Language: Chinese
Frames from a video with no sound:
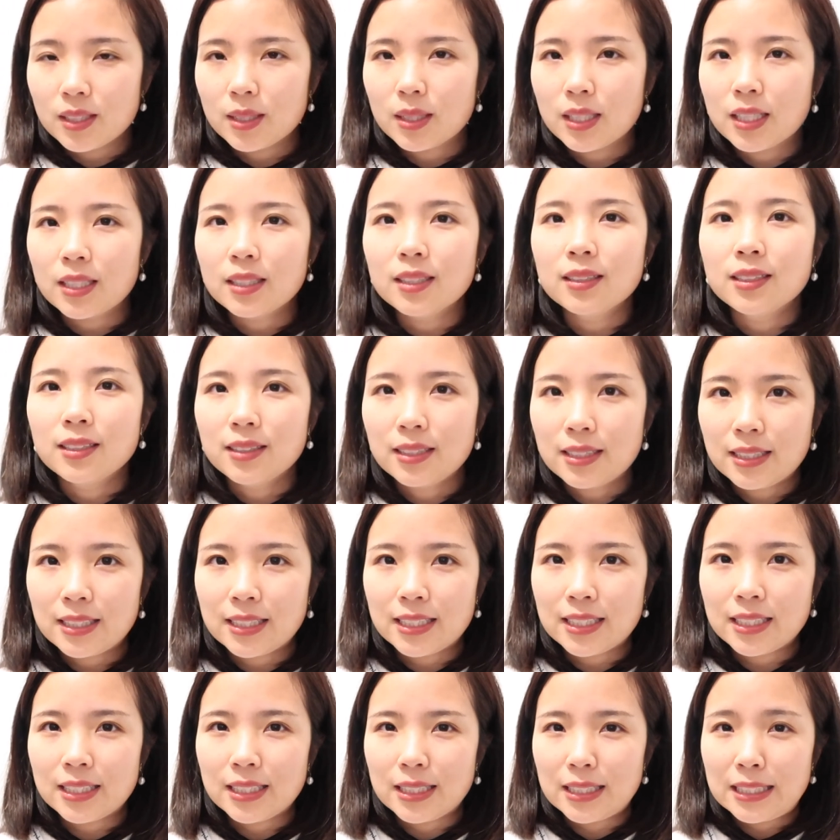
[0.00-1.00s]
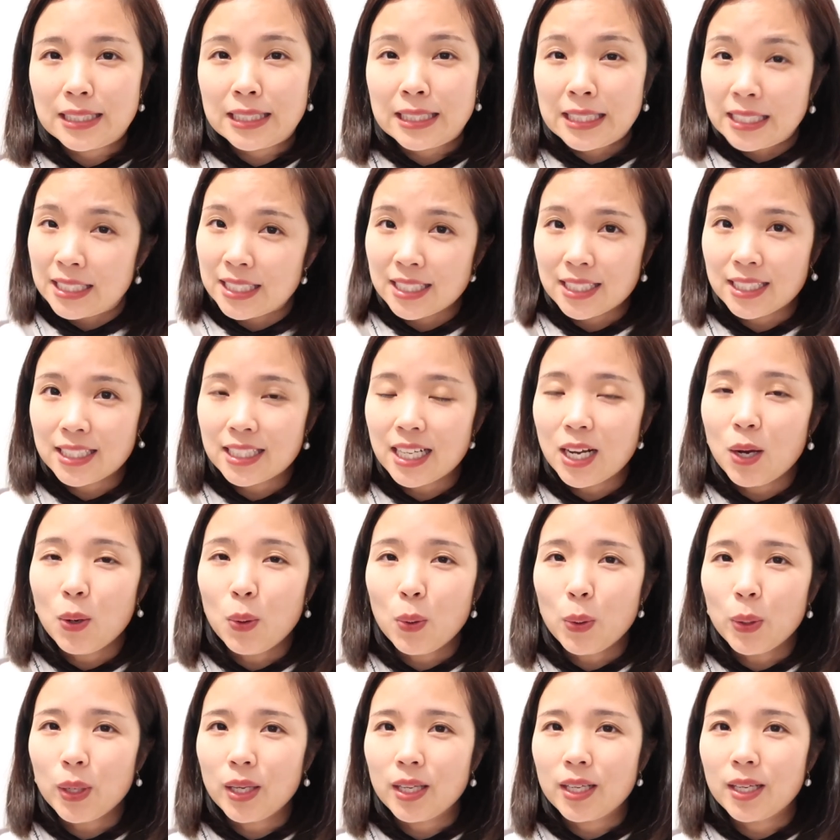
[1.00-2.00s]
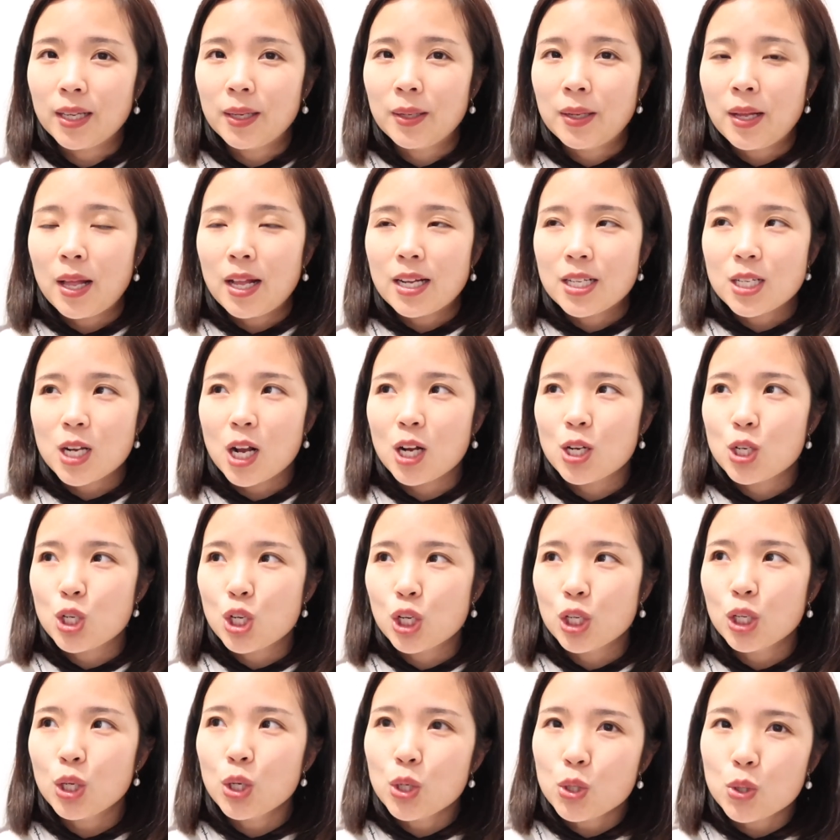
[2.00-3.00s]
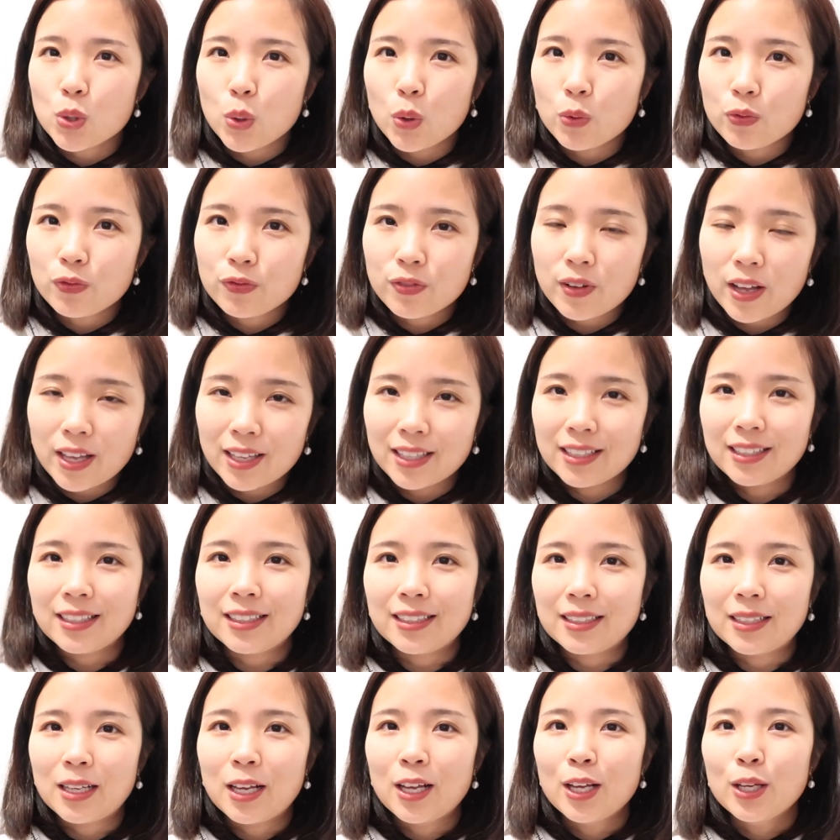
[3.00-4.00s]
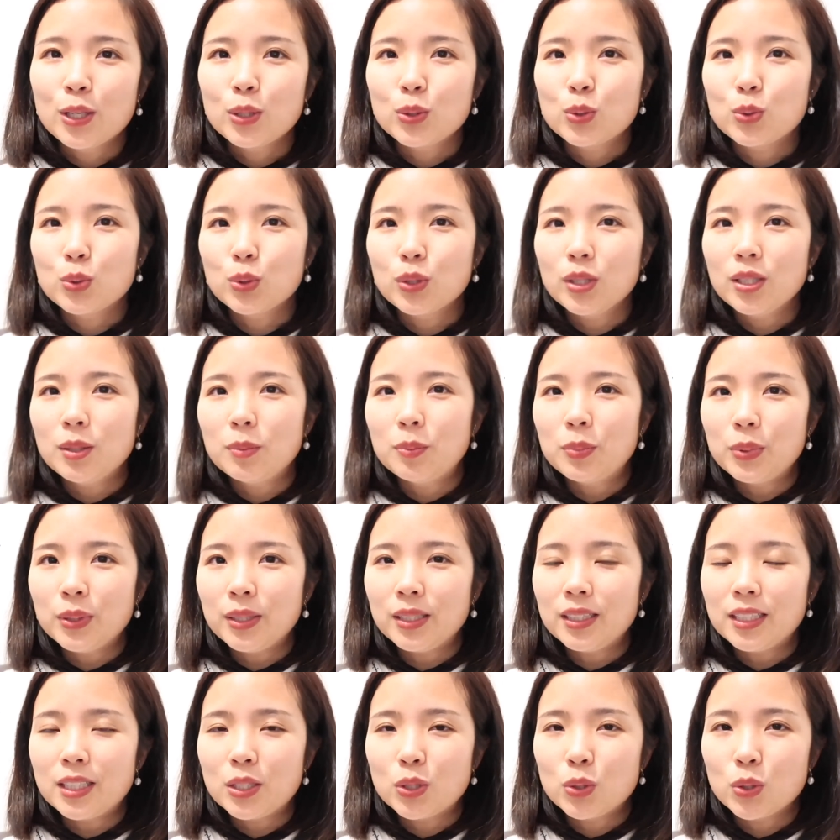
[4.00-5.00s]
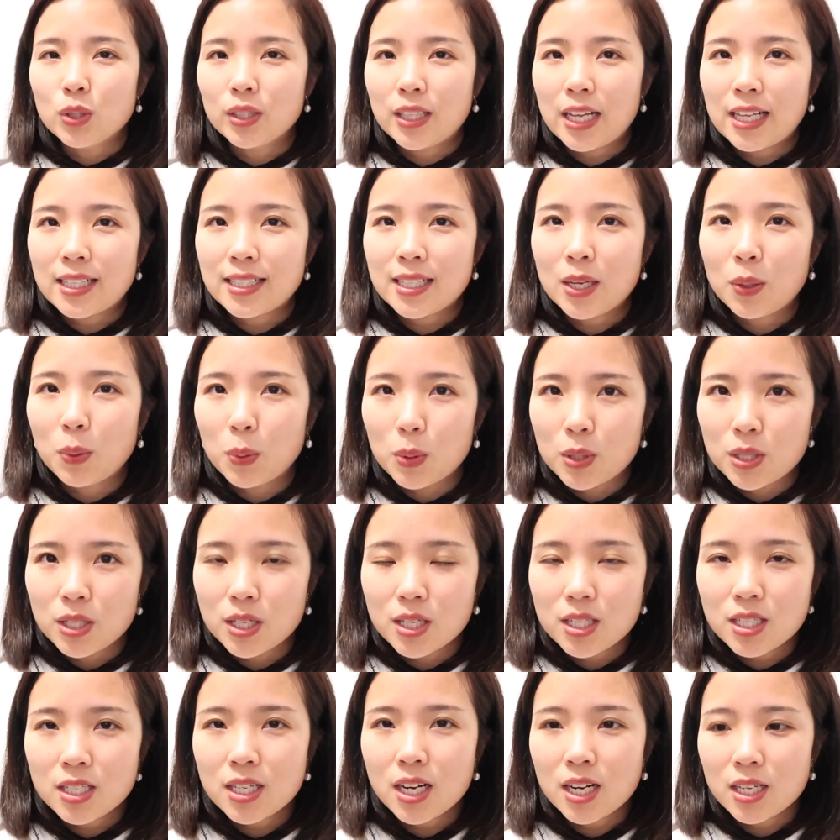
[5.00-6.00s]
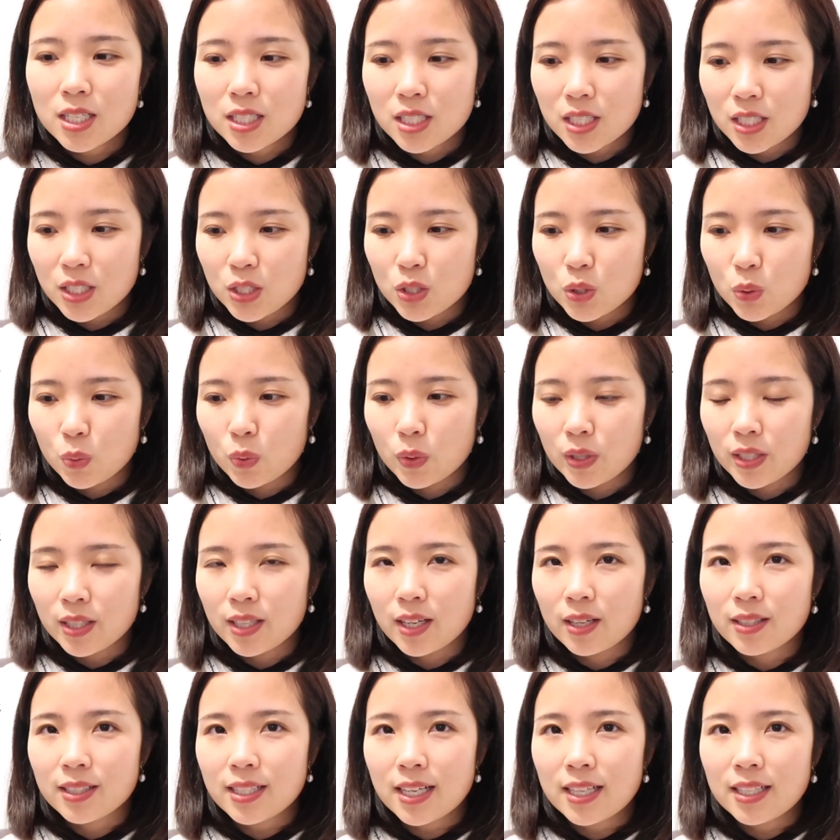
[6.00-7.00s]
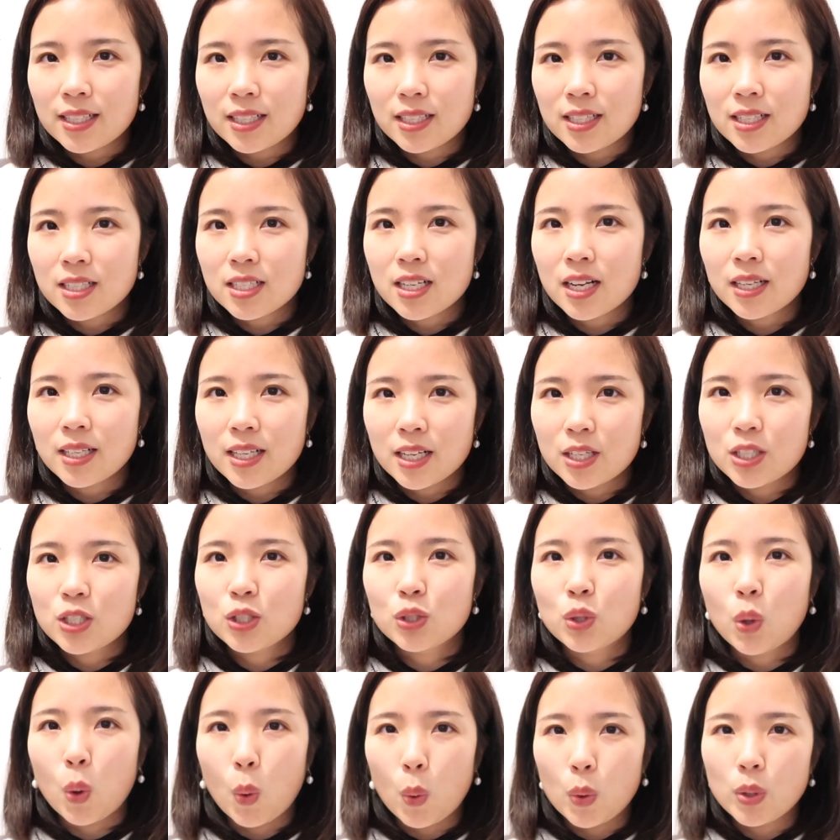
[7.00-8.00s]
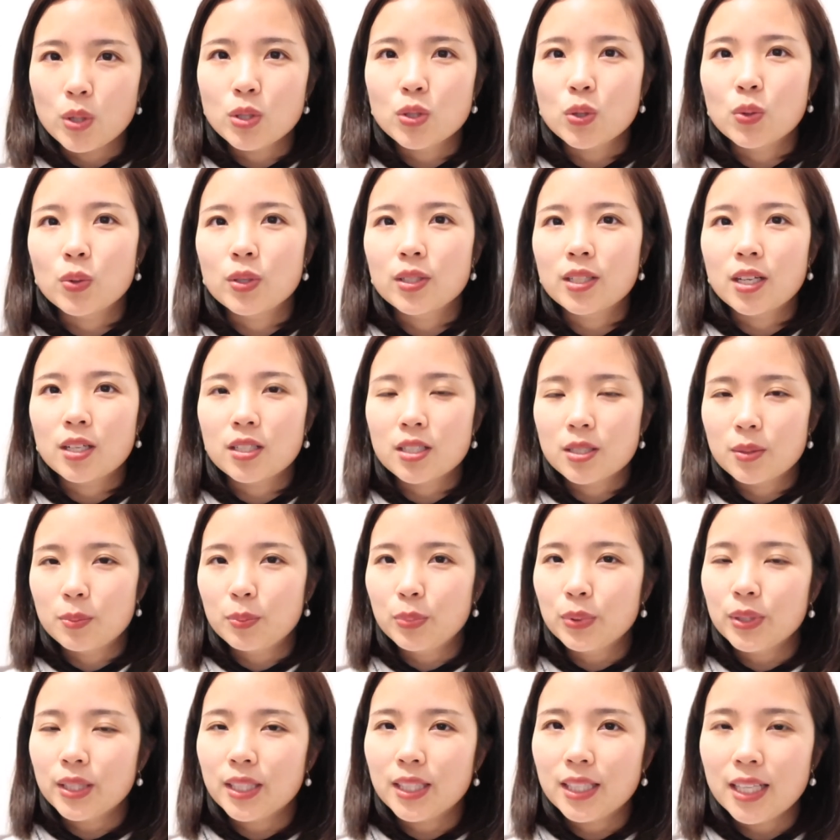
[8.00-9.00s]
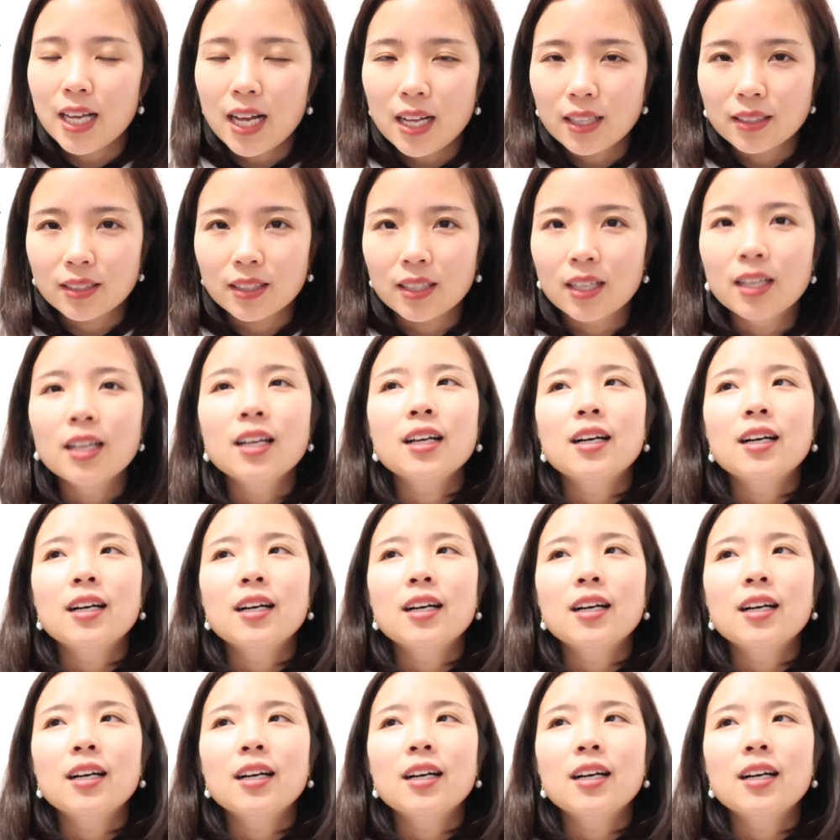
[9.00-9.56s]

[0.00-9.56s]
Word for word: 跟你的体体香会产生一种反应，所以不一定说它在我身上是一种味道，在你身上也是同一种味道是不一样的。